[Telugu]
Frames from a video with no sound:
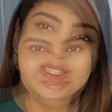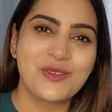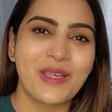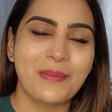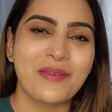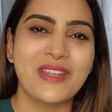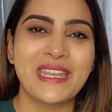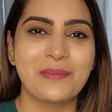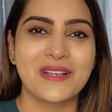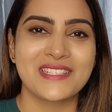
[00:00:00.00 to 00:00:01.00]
సో వన్ బై వన్
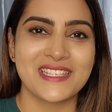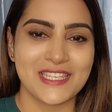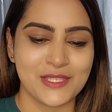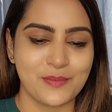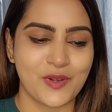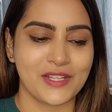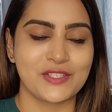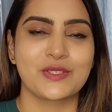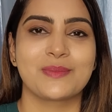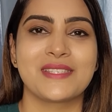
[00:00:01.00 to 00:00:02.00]
నేను పర్చేస్ చేసిన
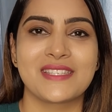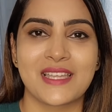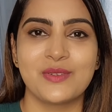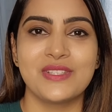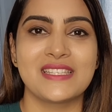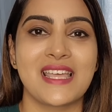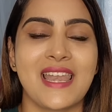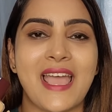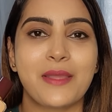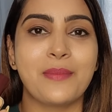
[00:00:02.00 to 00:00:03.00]
ప్రొడక్ట్స్ చూపిస్తాను దీస్ ఆర్
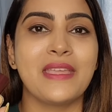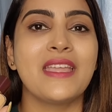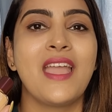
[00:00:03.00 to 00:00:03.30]
లాక్మీ